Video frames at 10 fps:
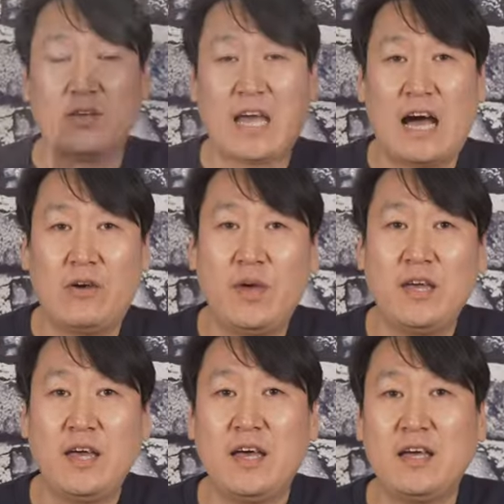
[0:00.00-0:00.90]

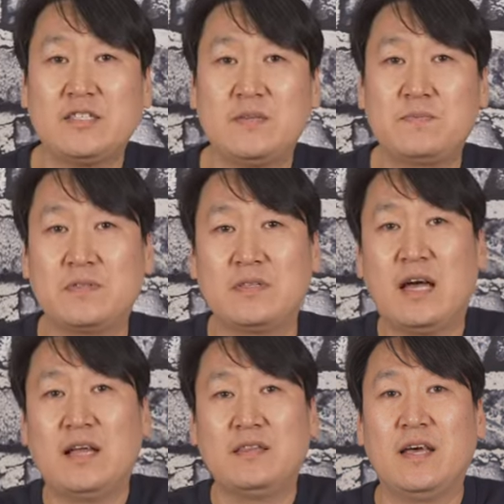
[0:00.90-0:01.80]
야외에
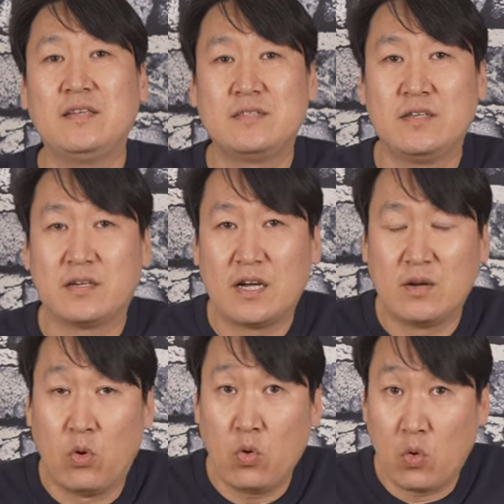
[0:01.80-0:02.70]
집탄 테스트
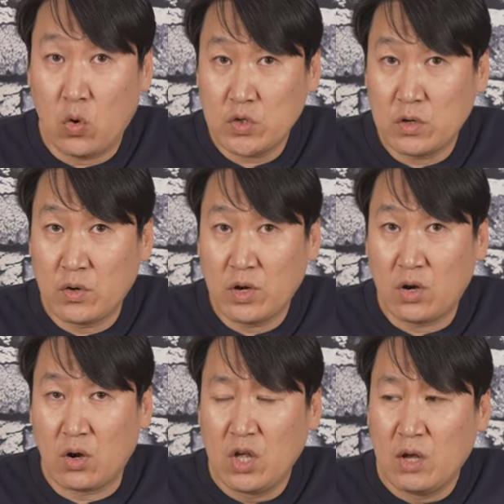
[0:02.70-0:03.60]
영상을 보고
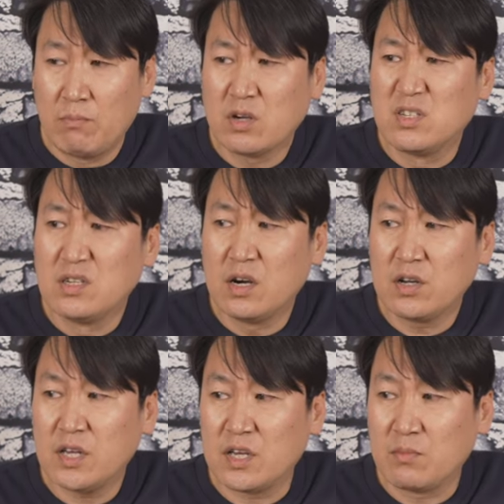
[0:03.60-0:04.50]
오셨고요. 뭐
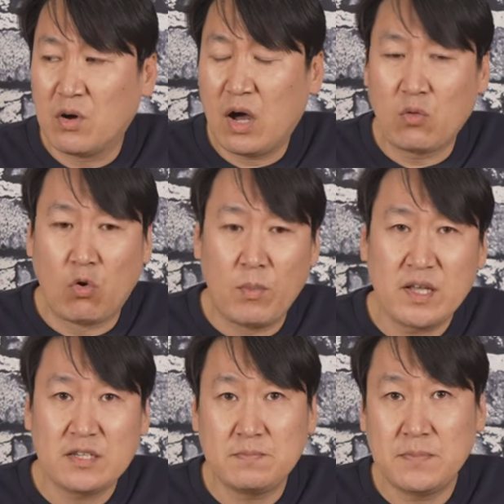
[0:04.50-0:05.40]
근거리 뭐 한
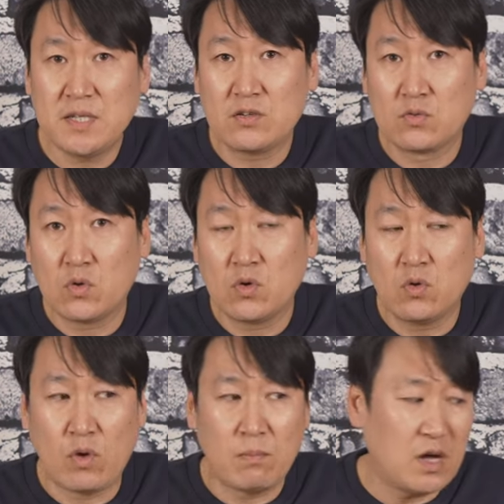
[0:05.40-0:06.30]
5m, 10m
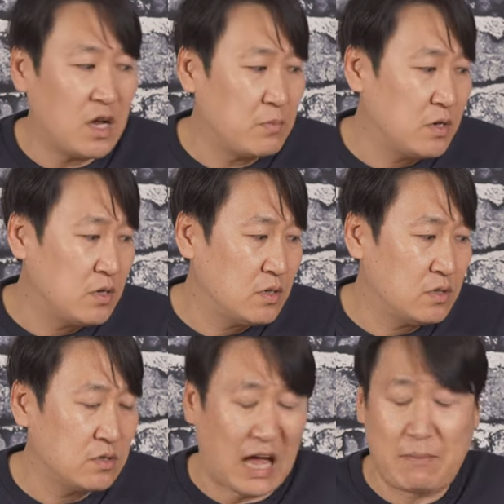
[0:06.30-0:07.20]
정도는
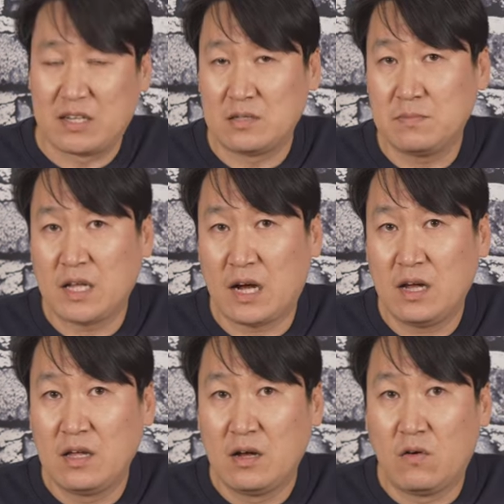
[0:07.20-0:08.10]
웬만하면은 다
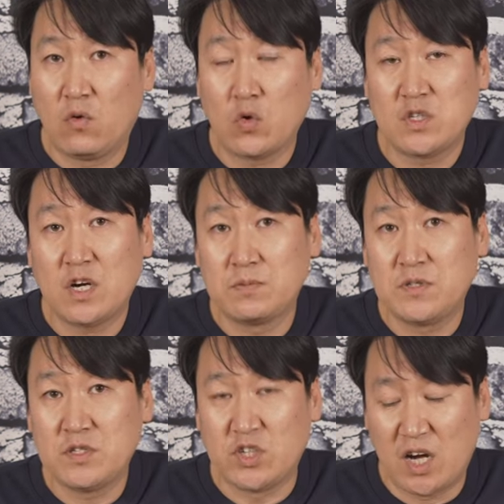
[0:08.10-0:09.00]
맞습니다. 어, 오차
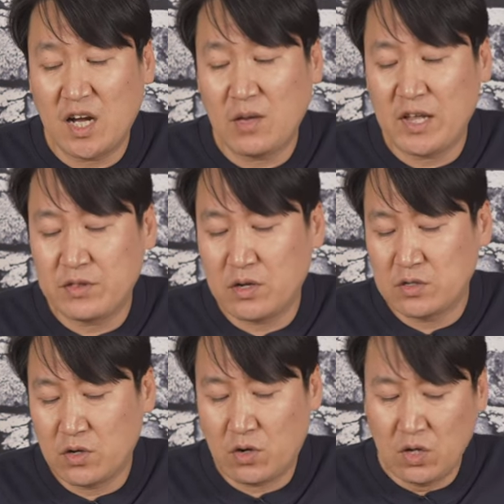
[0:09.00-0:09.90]
없이 정확하게 맞아
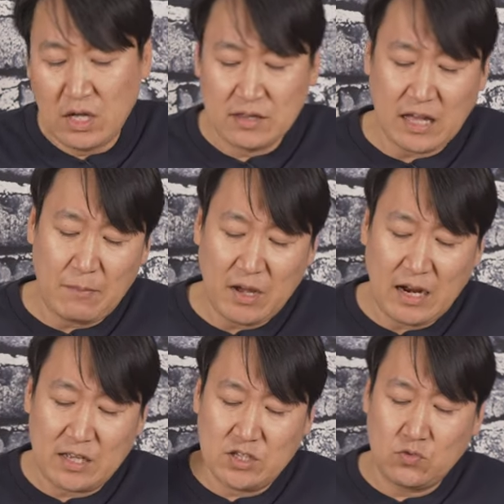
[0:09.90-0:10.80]
떨어져요. 다만
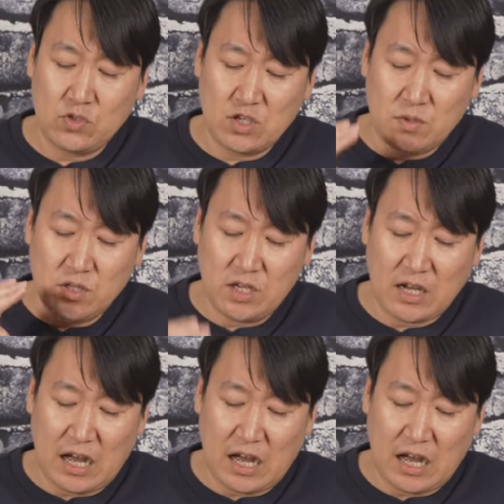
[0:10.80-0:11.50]
아쉬운 점은 이